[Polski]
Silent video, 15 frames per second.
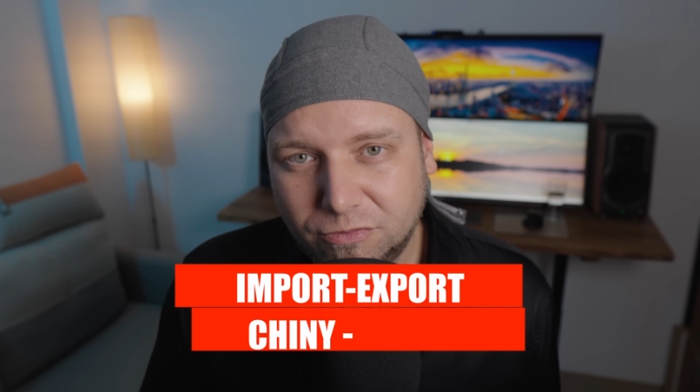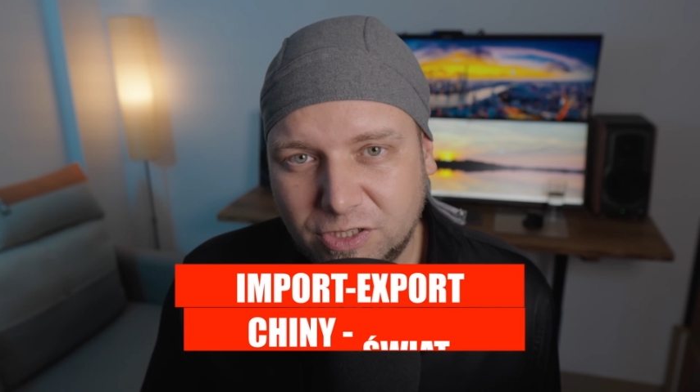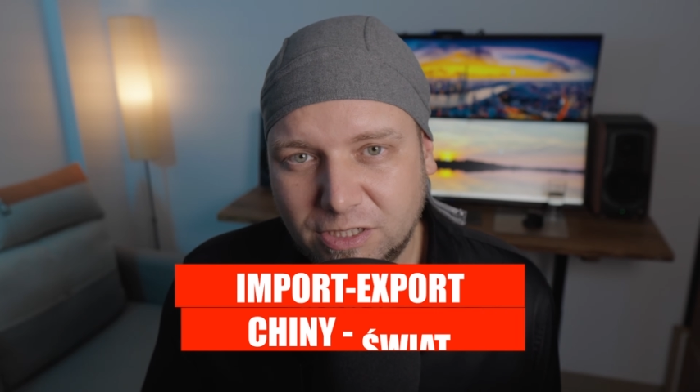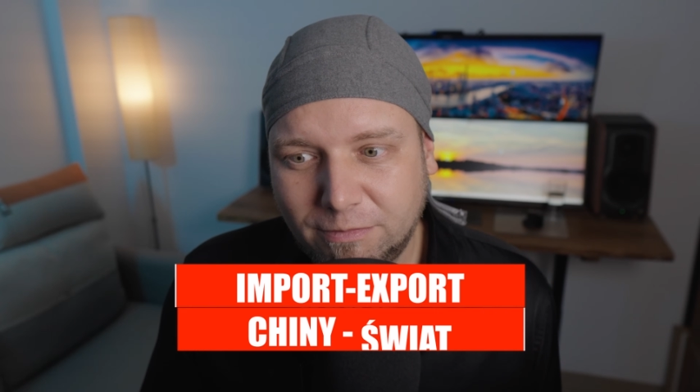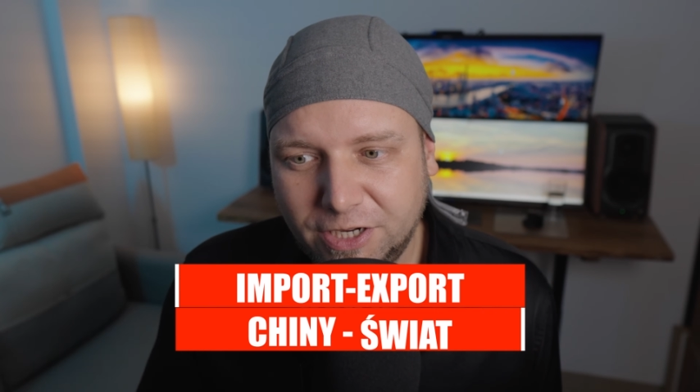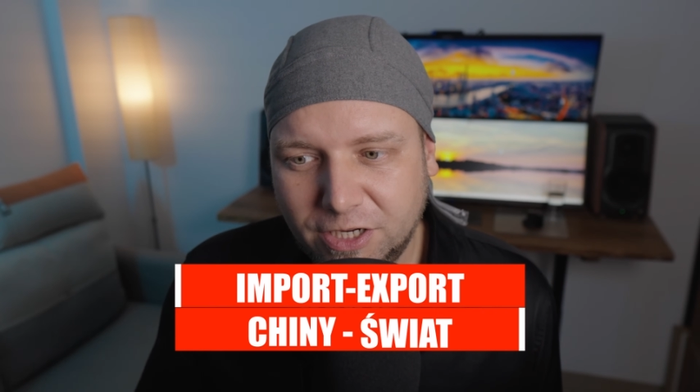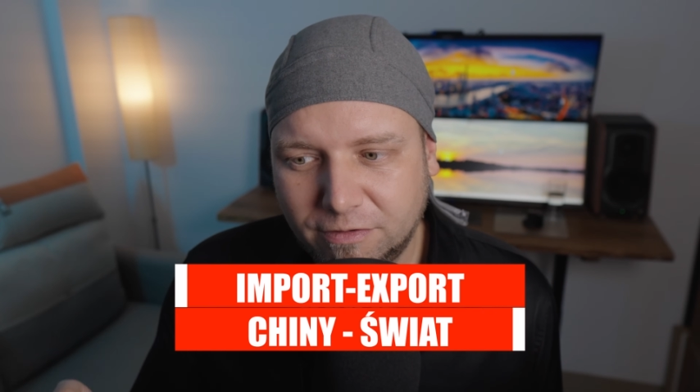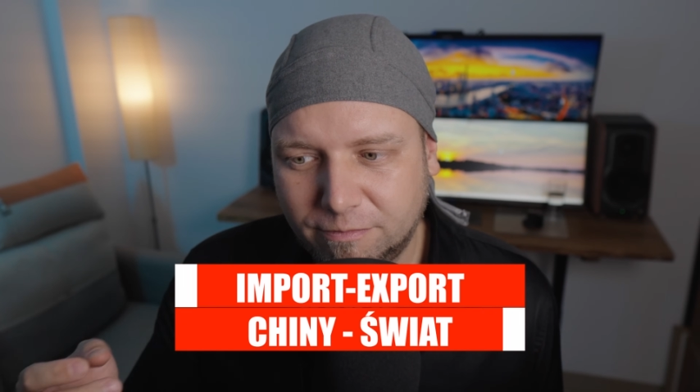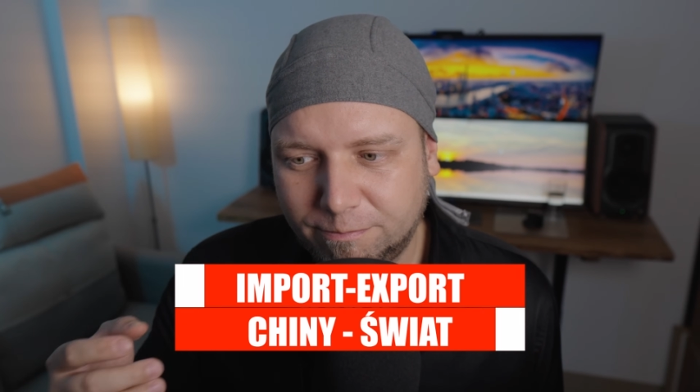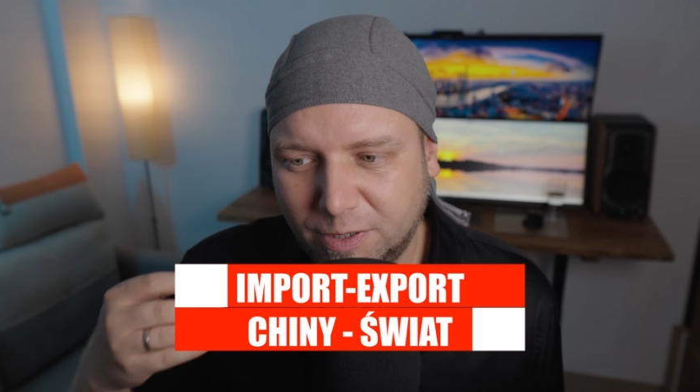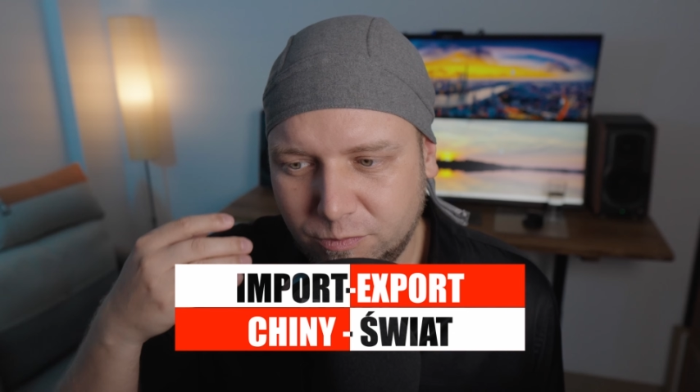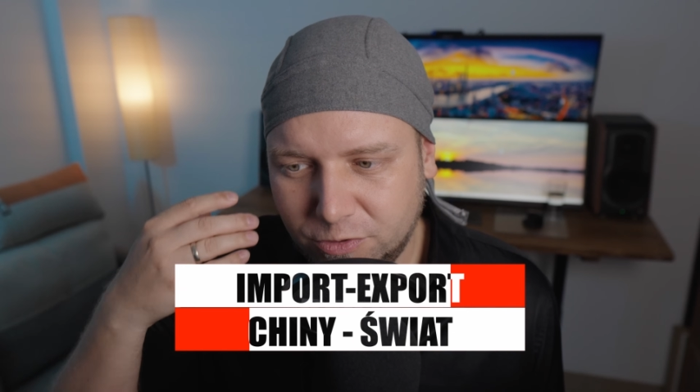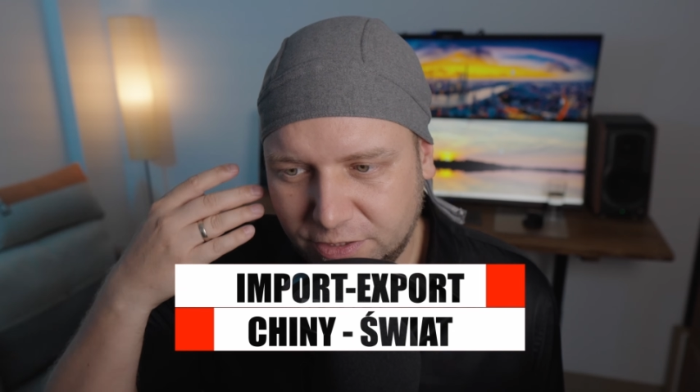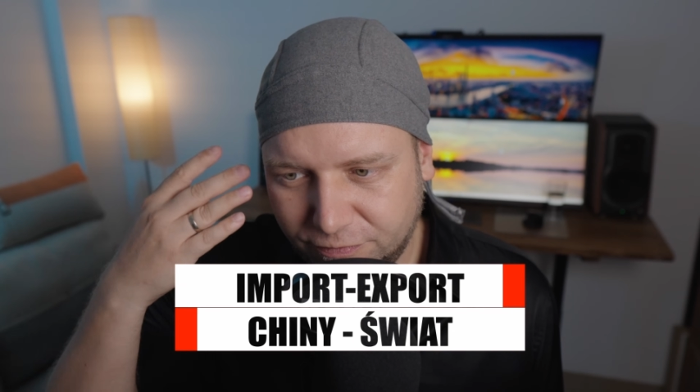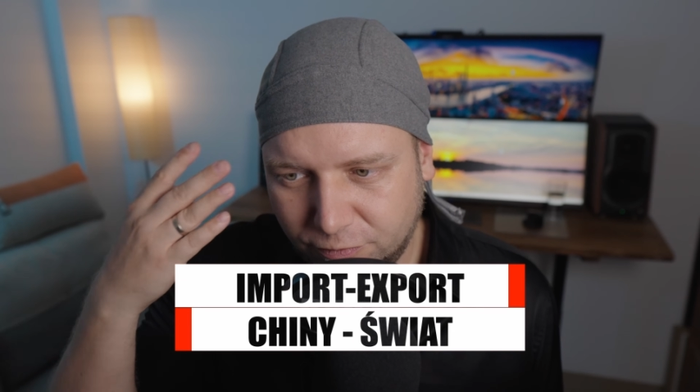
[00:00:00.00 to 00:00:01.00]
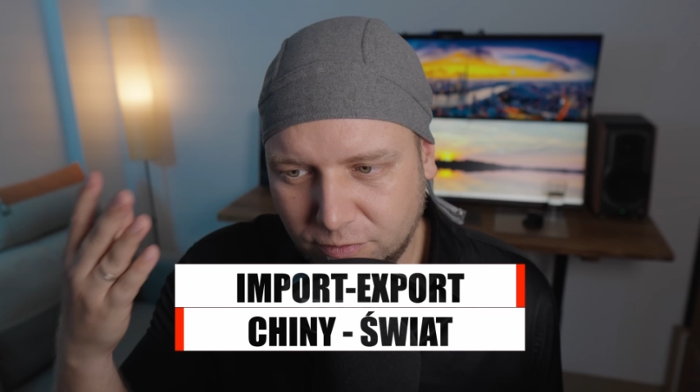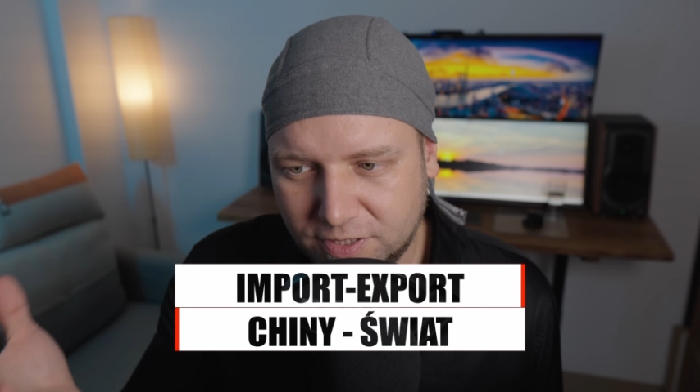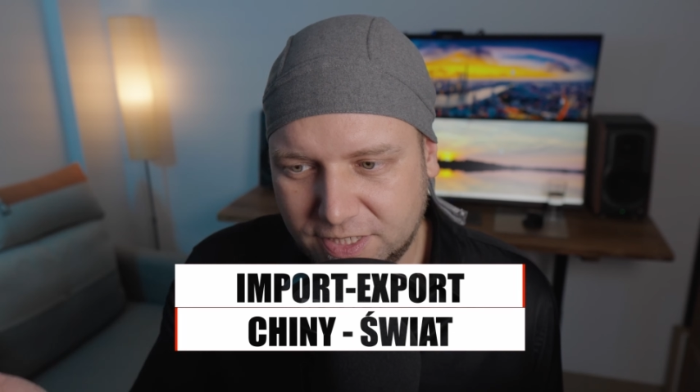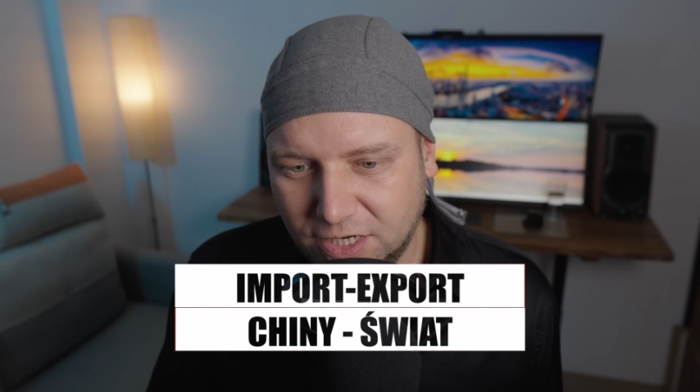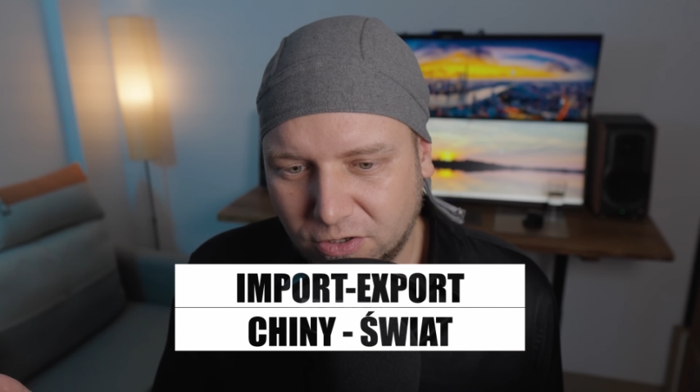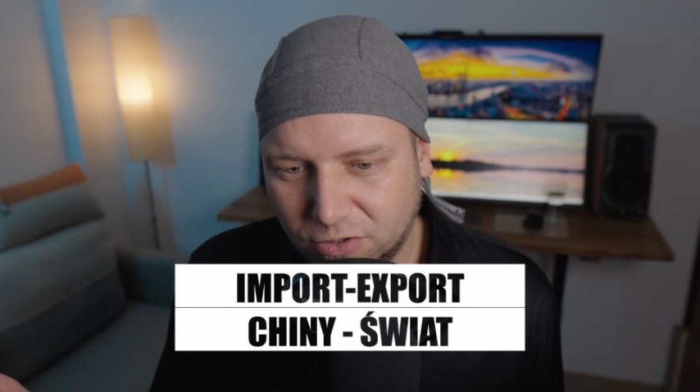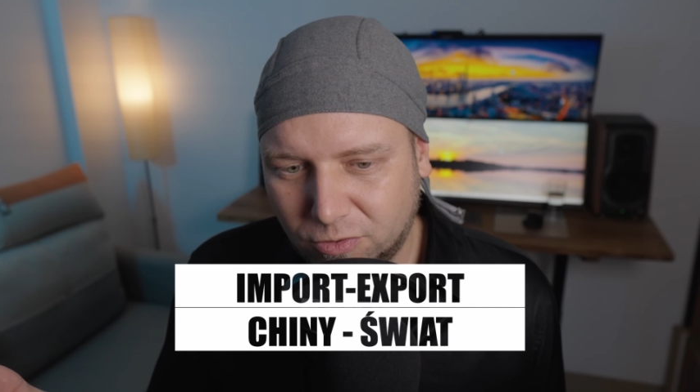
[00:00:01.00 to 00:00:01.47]
które mają pełnić
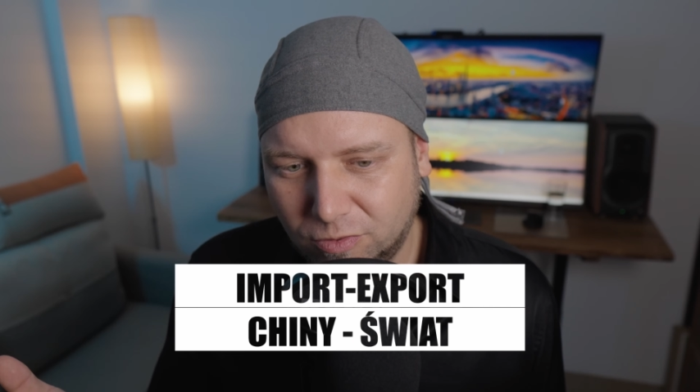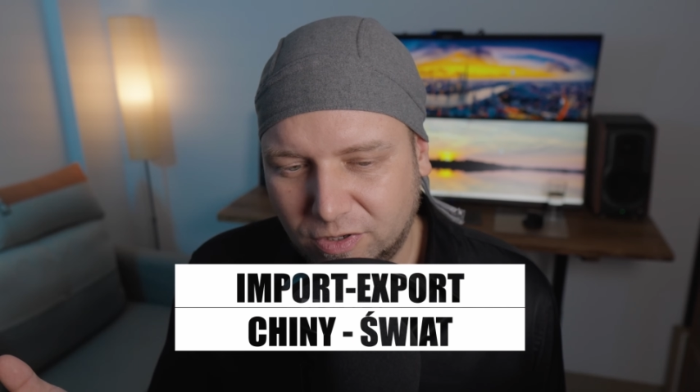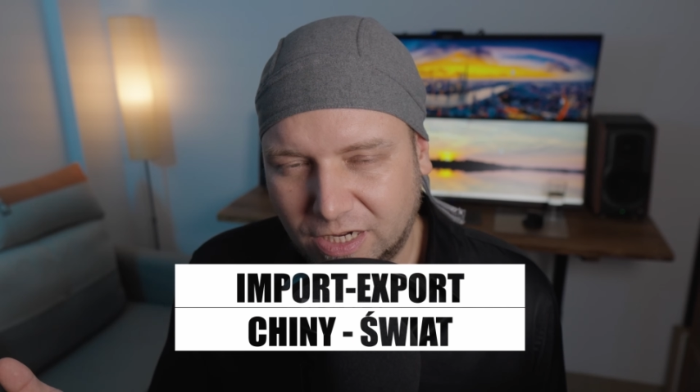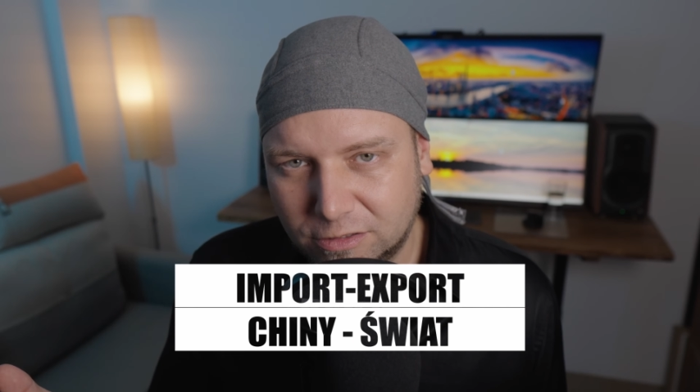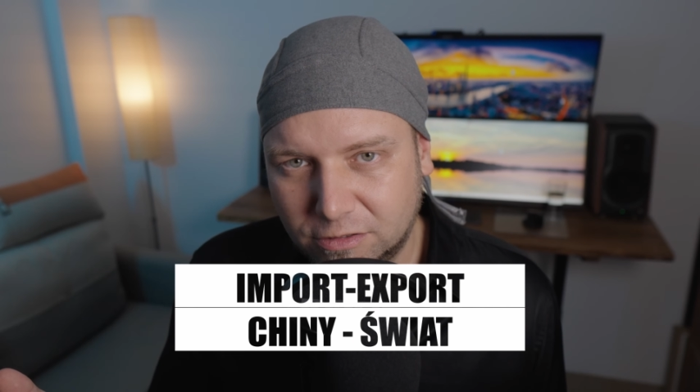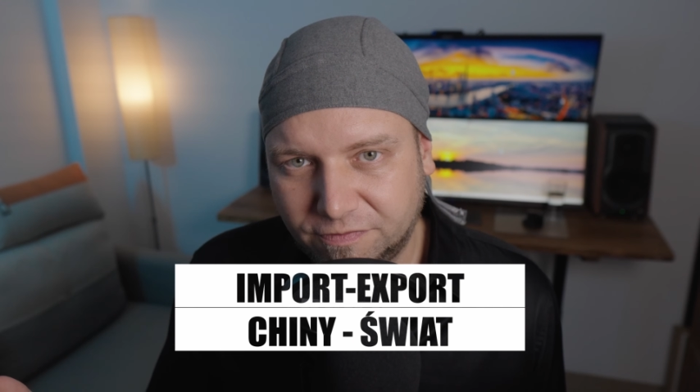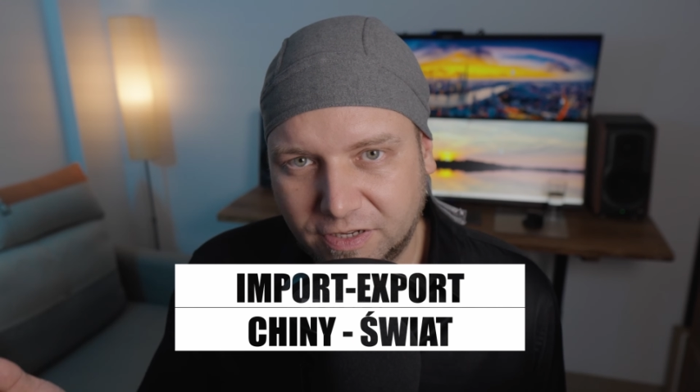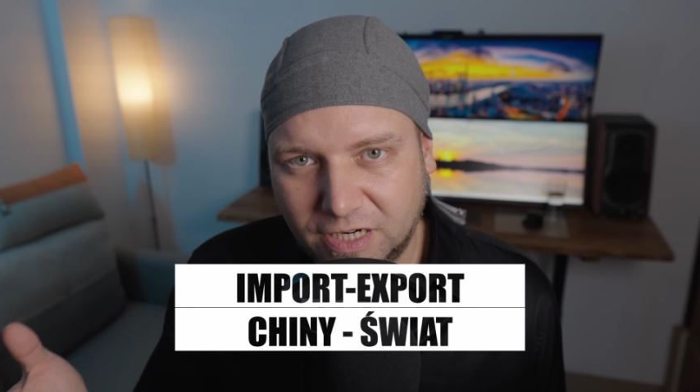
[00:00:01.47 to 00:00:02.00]
funkcję okularów,